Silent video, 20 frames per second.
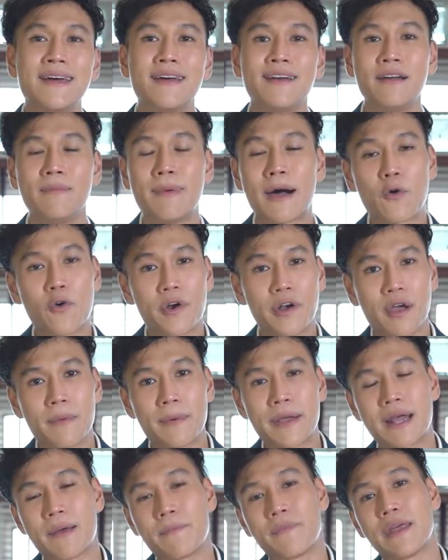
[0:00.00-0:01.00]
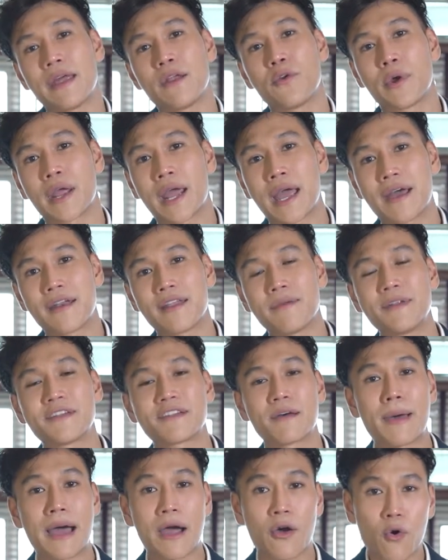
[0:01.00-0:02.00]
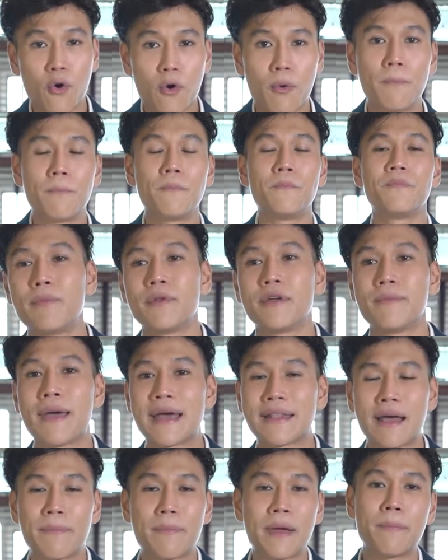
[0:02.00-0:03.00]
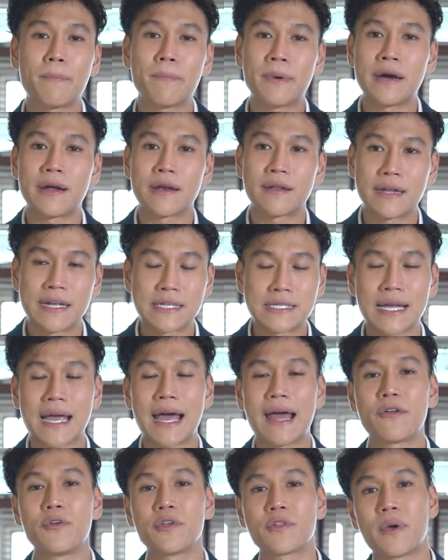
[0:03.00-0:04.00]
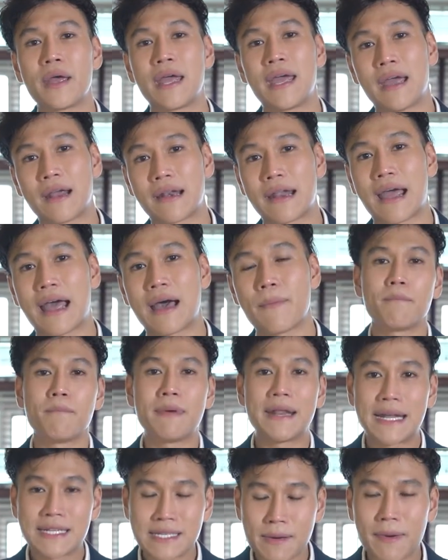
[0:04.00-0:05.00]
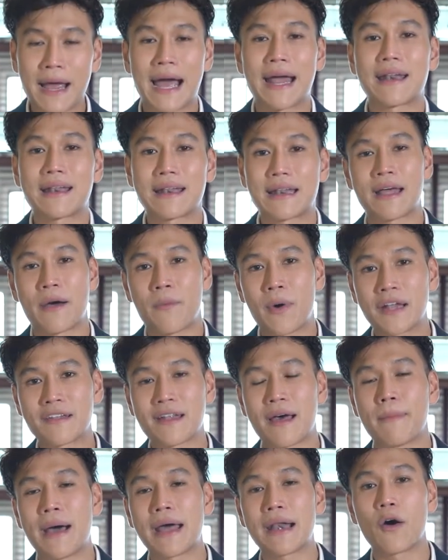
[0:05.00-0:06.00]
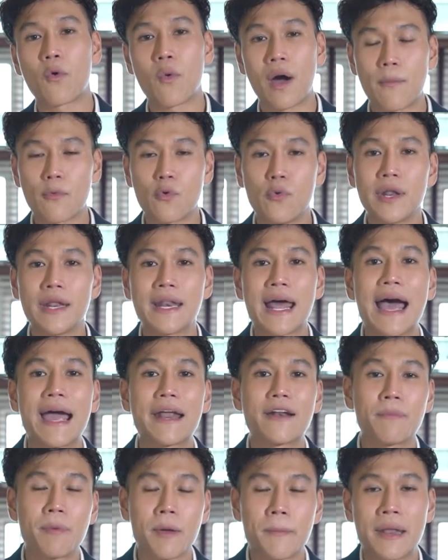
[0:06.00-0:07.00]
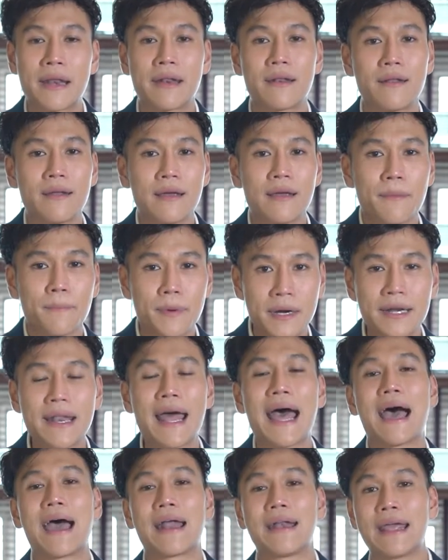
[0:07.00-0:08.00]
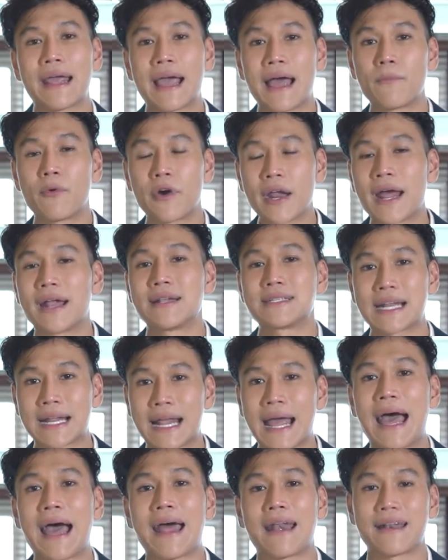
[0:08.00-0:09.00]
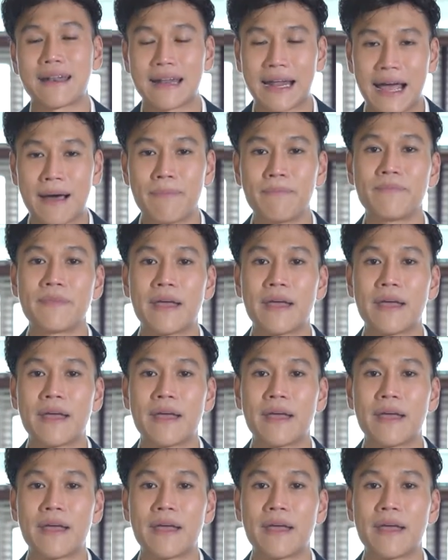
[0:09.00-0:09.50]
หรือบางคนก็ไปทำในหน่วยงานที่เป็นสมาคม หรือแม้แต่ไปเปิดกิจการด้วยตัวเองนะครับ ไม่ได้จำกัด แต่ว่าสามารถเอาความรู้ที่ได้นะไปเป็นพื้นฐานในการบริหารจัดการครับ